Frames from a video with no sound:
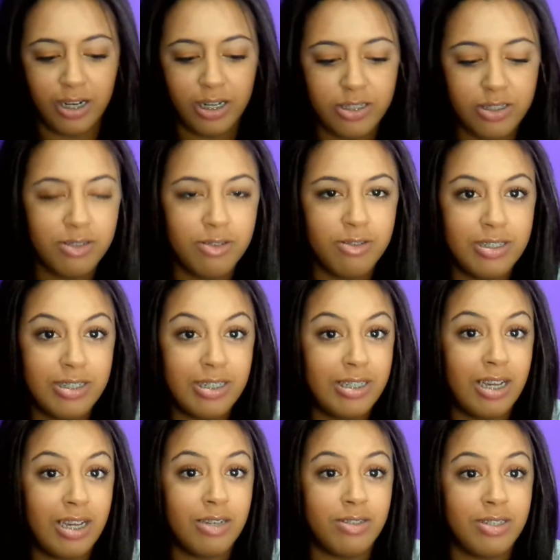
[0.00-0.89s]
Acho que você
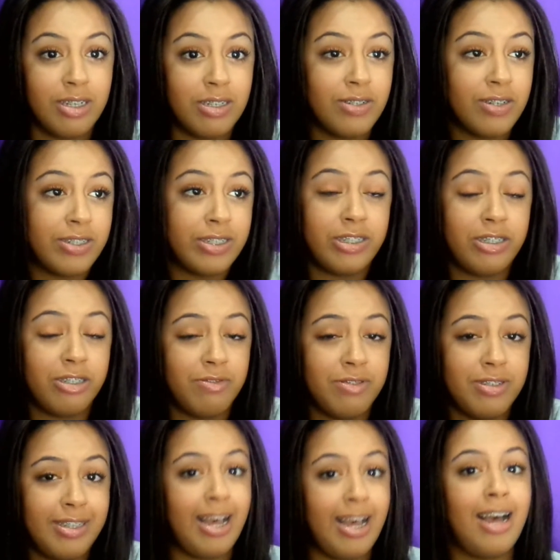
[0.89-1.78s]
tem que usar sua
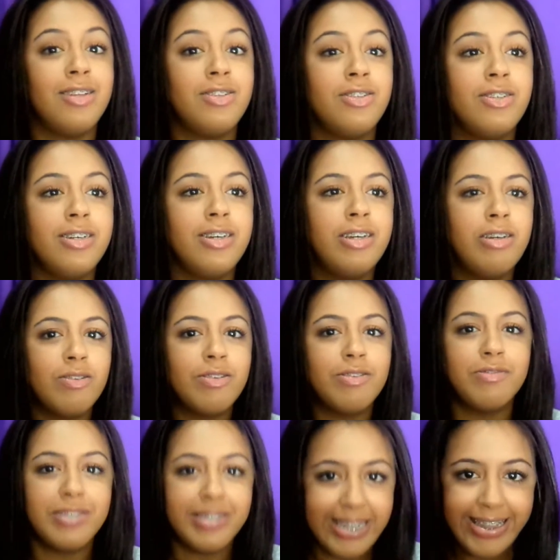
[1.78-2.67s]
criatividade e o
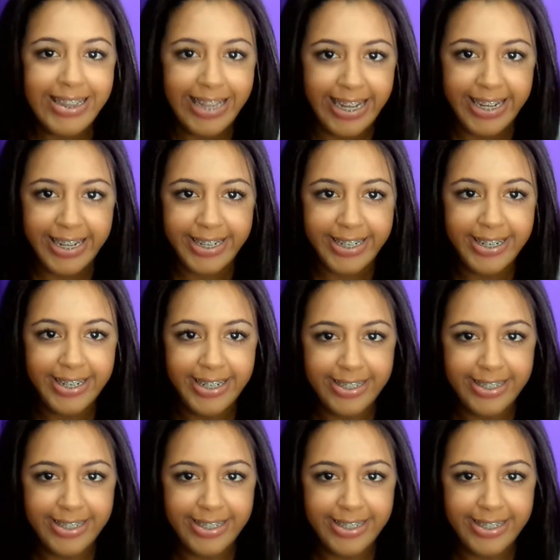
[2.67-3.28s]
que você tem.